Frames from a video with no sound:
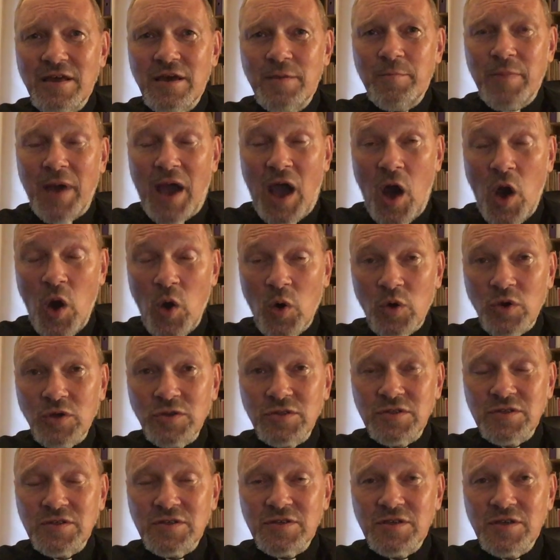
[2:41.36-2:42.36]

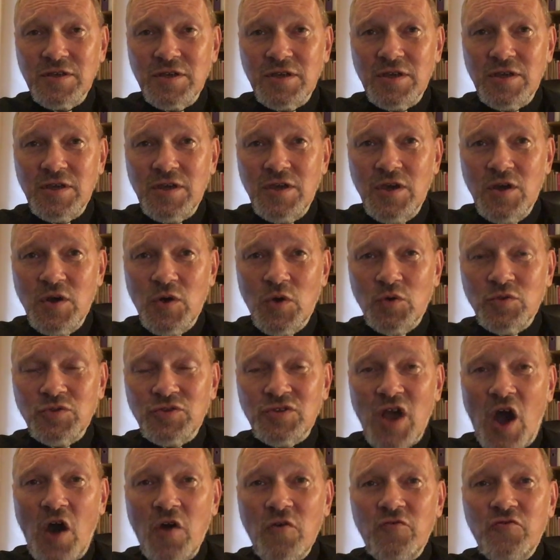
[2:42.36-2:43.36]
braucht
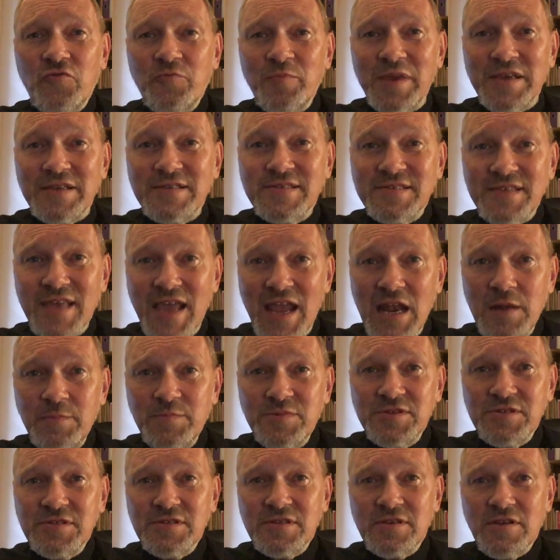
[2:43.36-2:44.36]
und auf mich
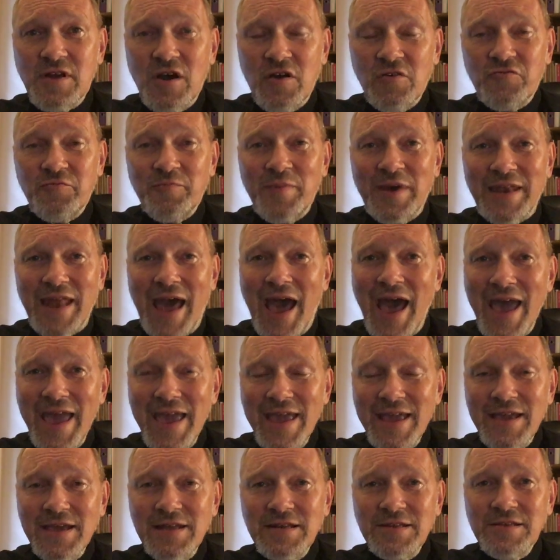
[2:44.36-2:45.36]
selbst, auf mein
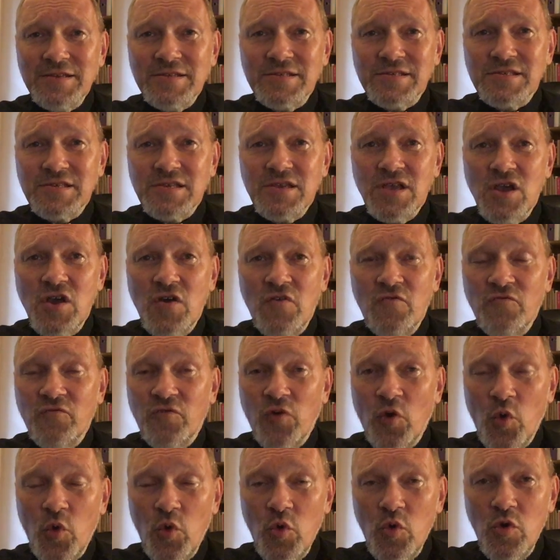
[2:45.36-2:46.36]
eigenes
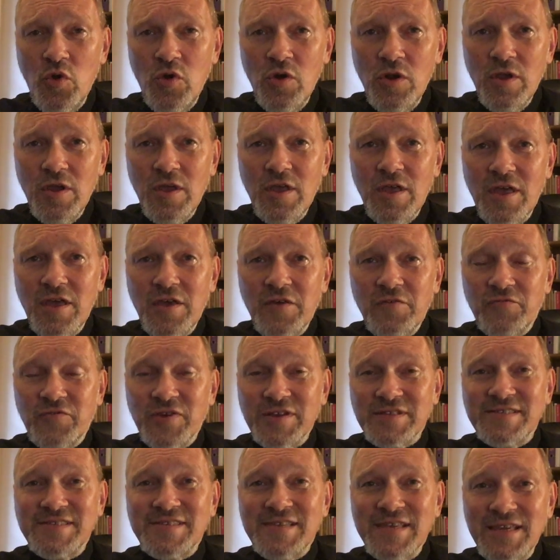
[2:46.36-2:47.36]
Wohl
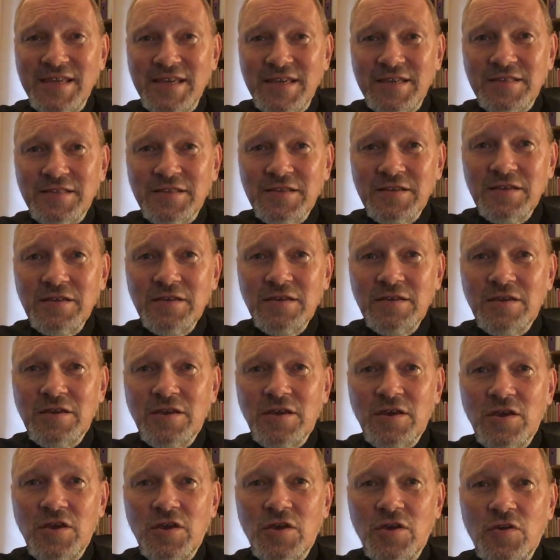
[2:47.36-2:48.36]
verzichte
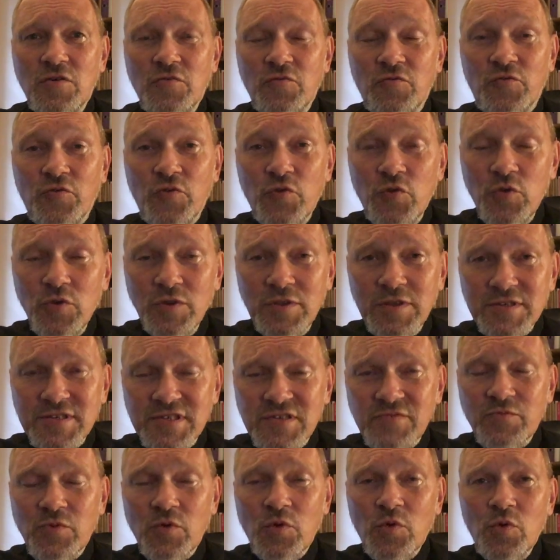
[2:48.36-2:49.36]
für
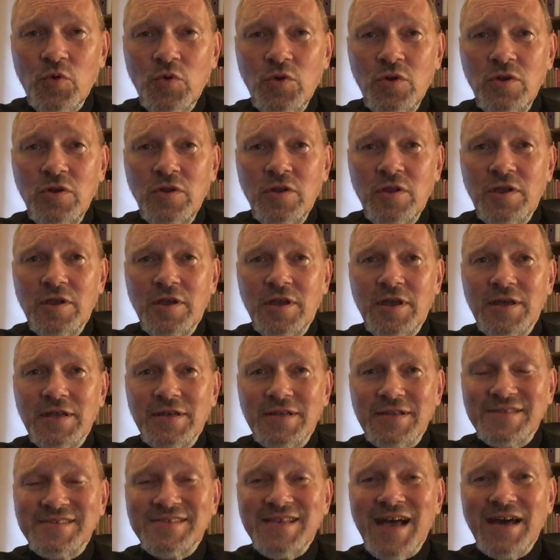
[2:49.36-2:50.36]
das Wohl
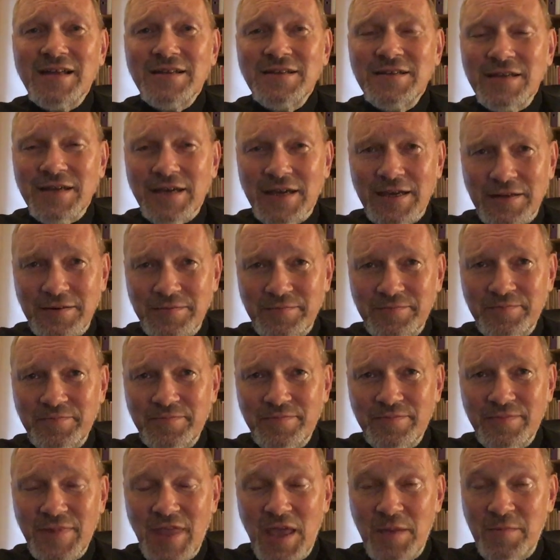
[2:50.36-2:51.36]
des anderen,
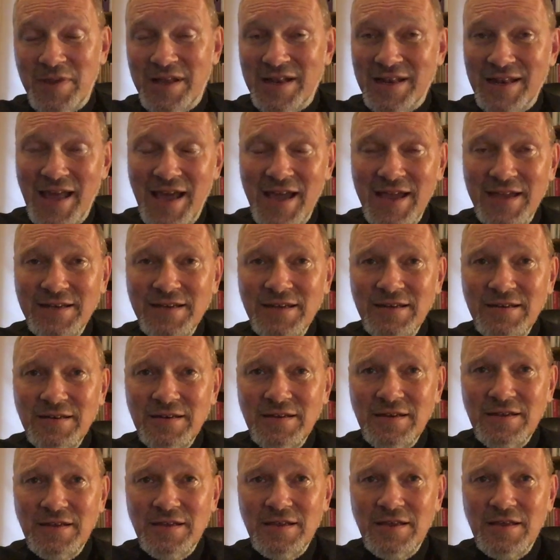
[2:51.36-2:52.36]
im
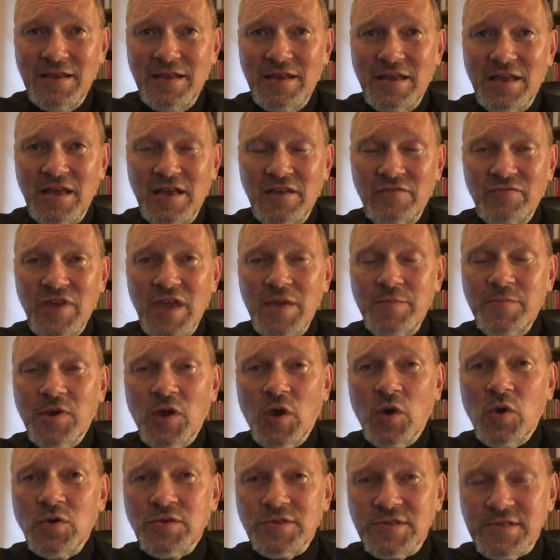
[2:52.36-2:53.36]
kleinen wie im
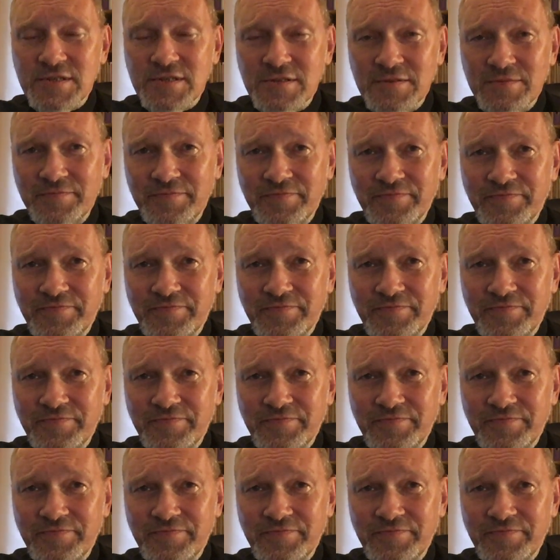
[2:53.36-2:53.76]
großen.